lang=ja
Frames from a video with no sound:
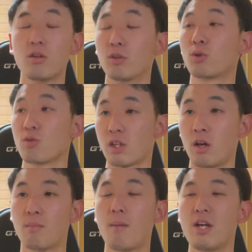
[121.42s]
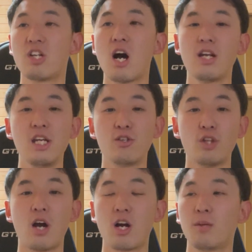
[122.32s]
うん、当然。まあ
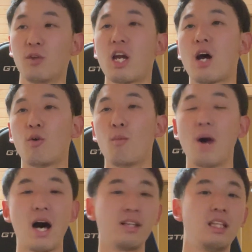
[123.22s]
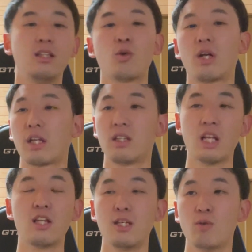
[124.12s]
メジャーリーグなんかにもね、あの、マーティンとかだって
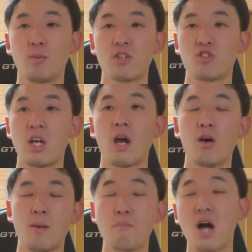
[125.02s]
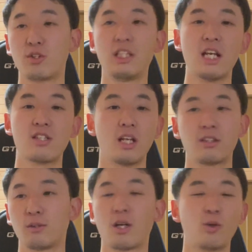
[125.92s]
何人もいますしね、マルティネス
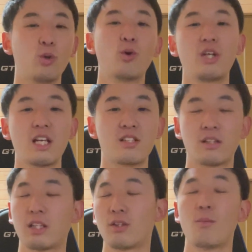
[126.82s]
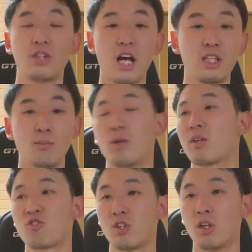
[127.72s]
だったりとか、ロドリゲスだったりとかも何人もい
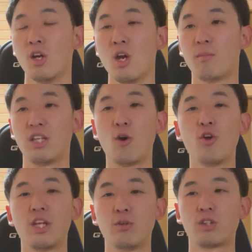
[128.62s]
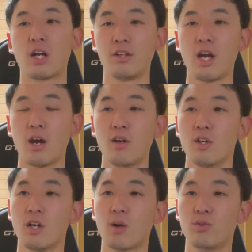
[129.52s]
ますし、まあ日本で言ったらね、
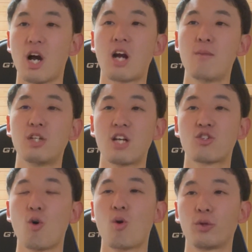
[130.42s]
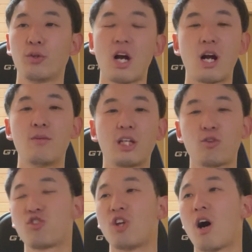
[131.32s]
あの、中村翔吾と中村
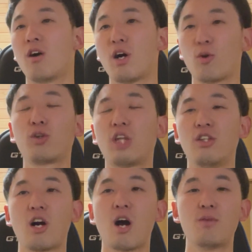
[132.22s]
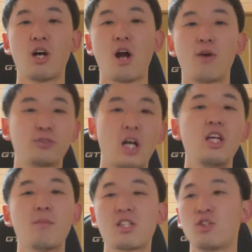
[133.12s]
俊也、ロッテに中村が2
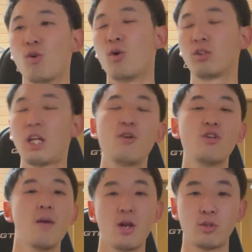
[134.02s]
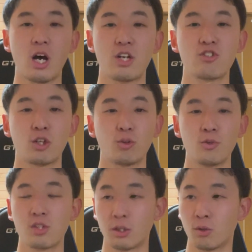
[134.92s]
人いますよっていうレベルの話だと思うん
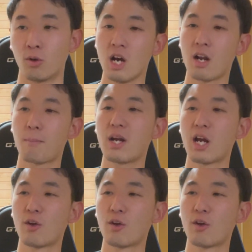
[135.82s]
ですけど、あれやっぱりあ